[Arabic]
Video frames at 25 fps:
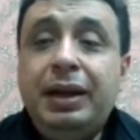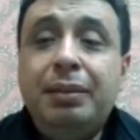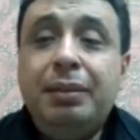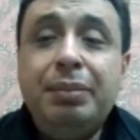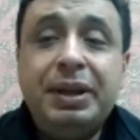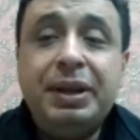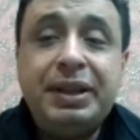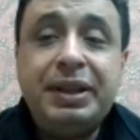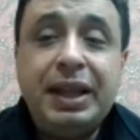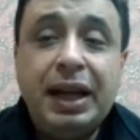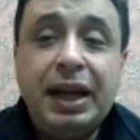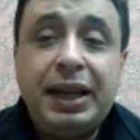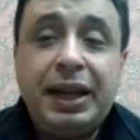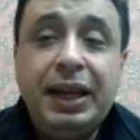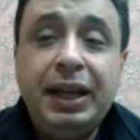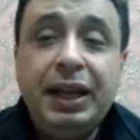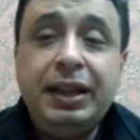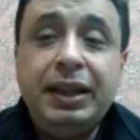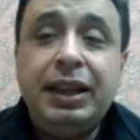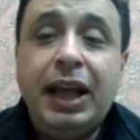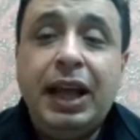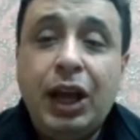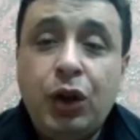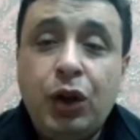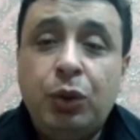
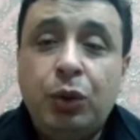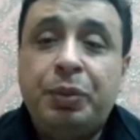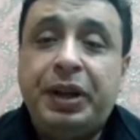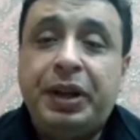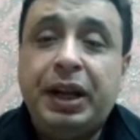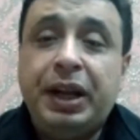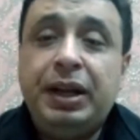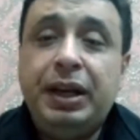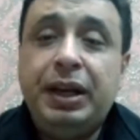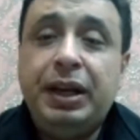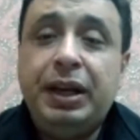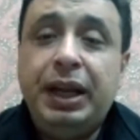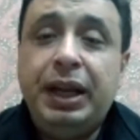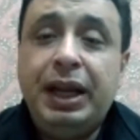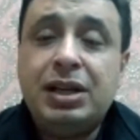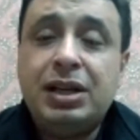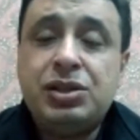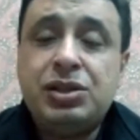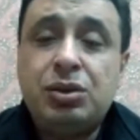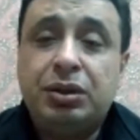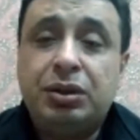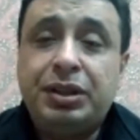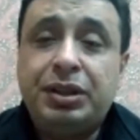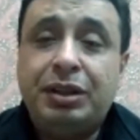بالتاكيد لا يمكن للسلطه